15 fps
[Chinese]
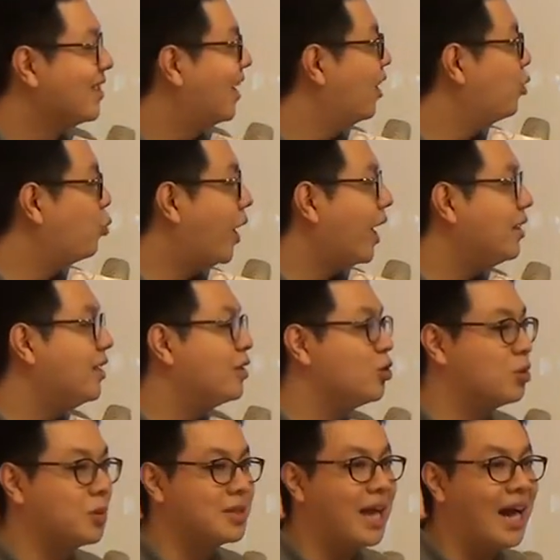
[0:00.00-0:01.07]
然后万一你
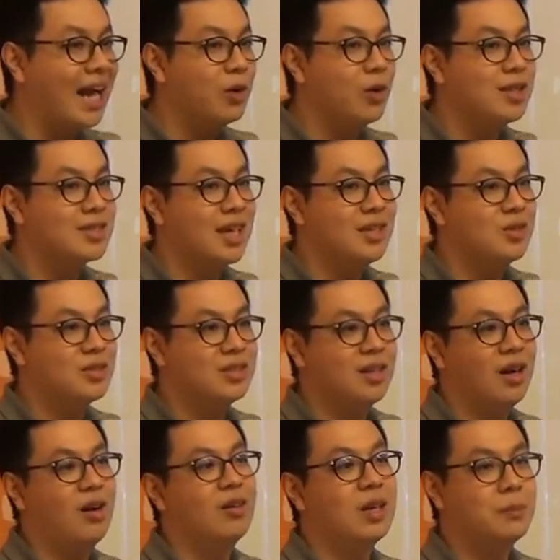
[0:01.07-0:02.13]
做什么大安文山，就是
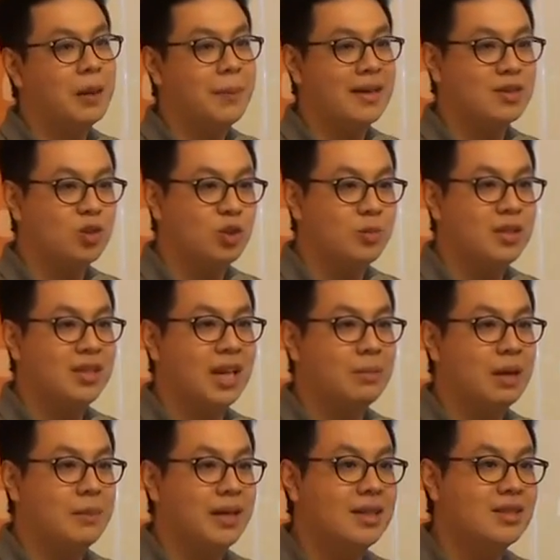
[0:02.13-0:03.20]
哦你爸爸是国民
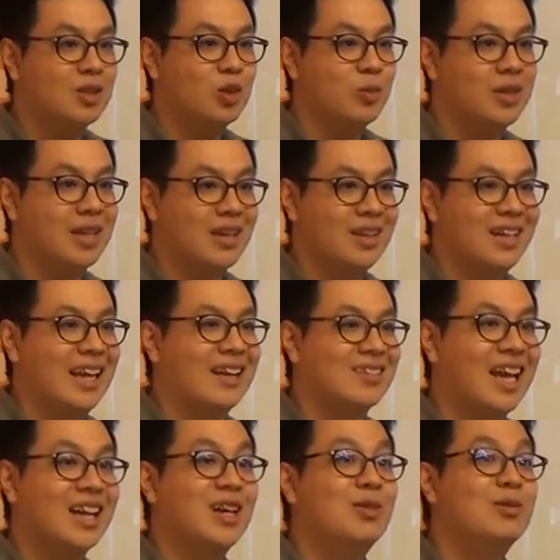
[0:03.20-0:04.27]
党，妈妈也是国民党，然后
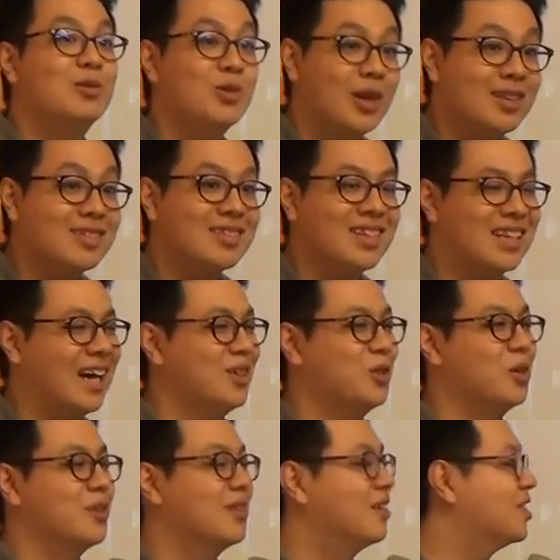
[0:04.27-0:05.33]
两代公务员之类，然后就
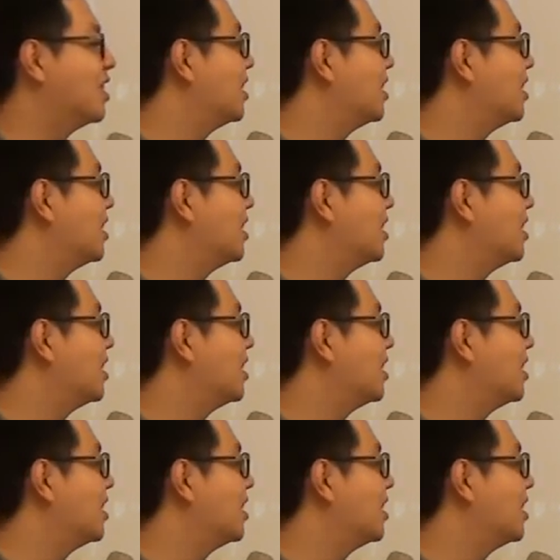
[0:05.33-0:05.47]
有这种